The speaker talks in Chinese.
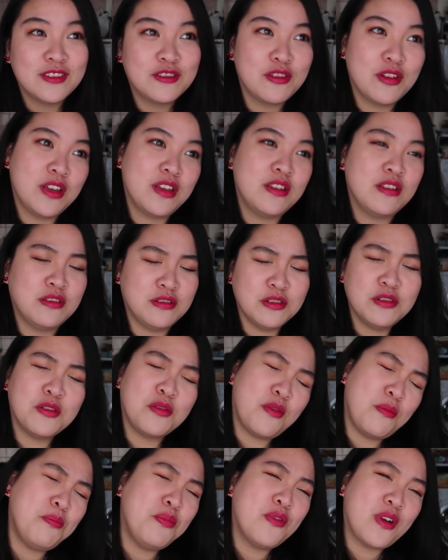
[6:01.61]
对，也就是说
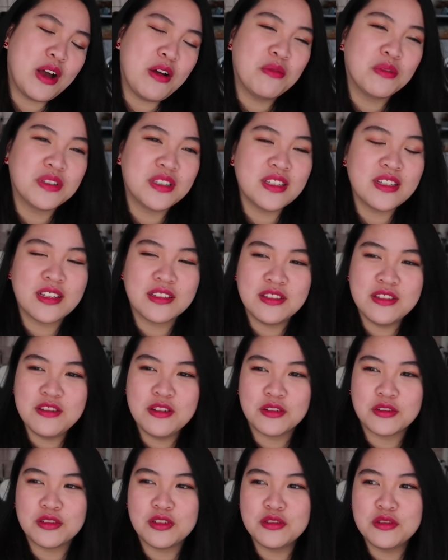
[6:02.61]
不不关我事。可是
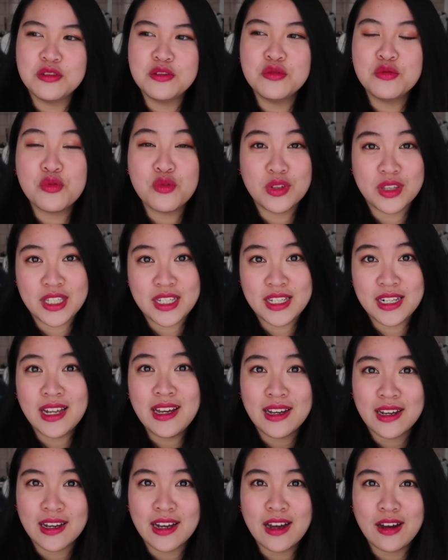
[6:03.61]
有时候就是如果你跟
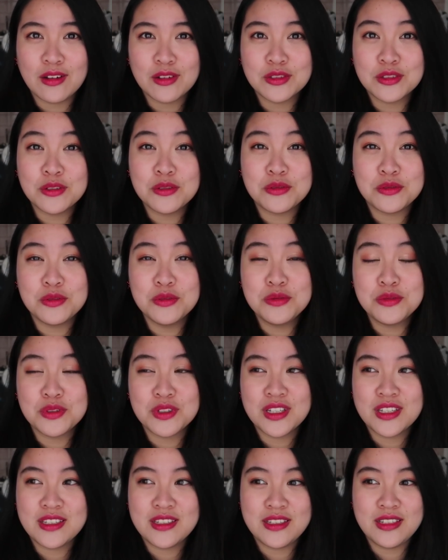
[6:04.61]
他很好的时候，你就会觉
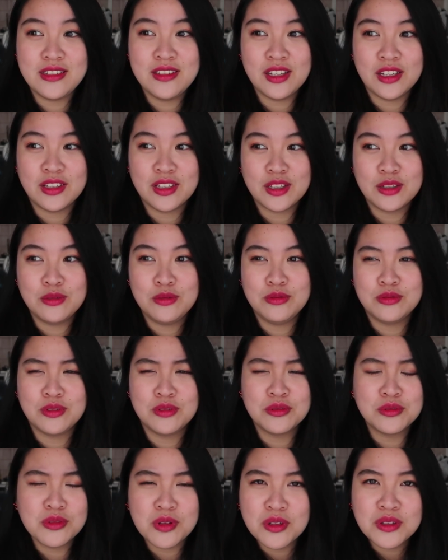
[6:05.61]
得很心疼那个女
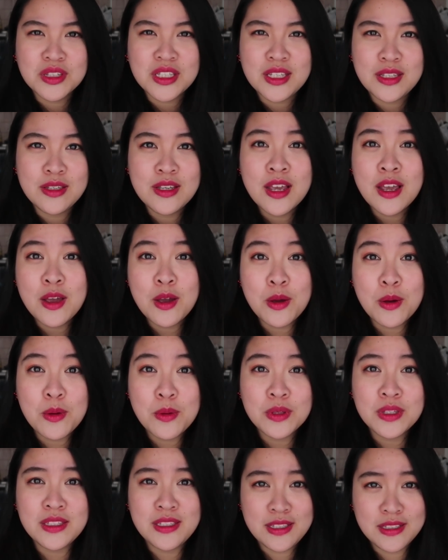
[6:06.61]
生，说你
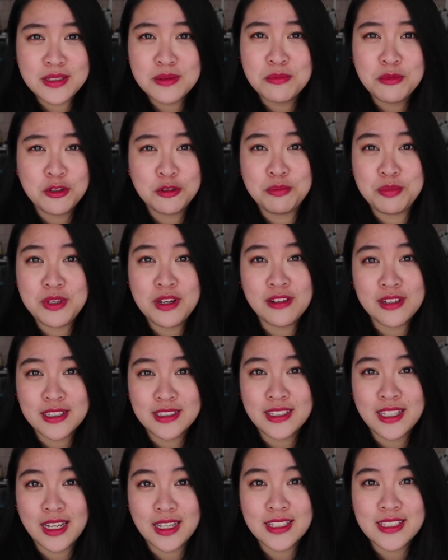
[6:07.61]
其实没有必要
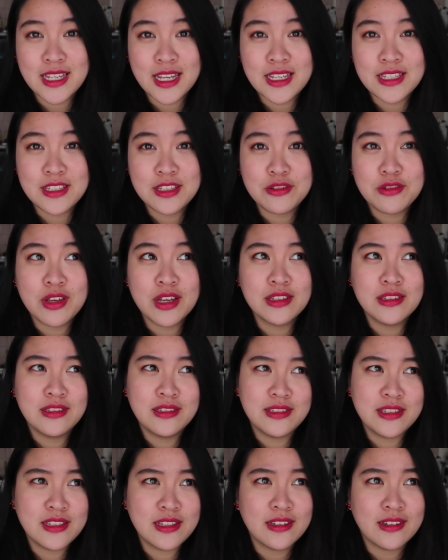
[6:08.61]
跟他在一起，因为他真
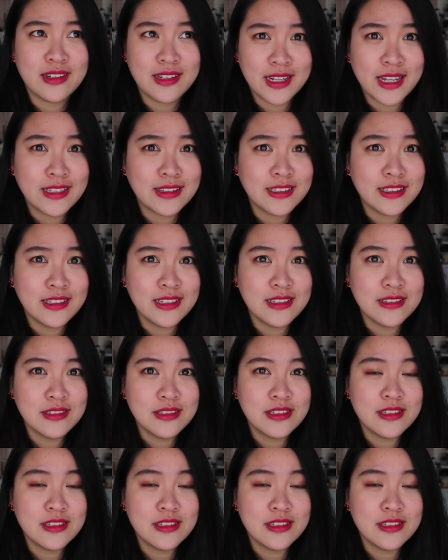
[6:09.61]
的是一个很烂的人。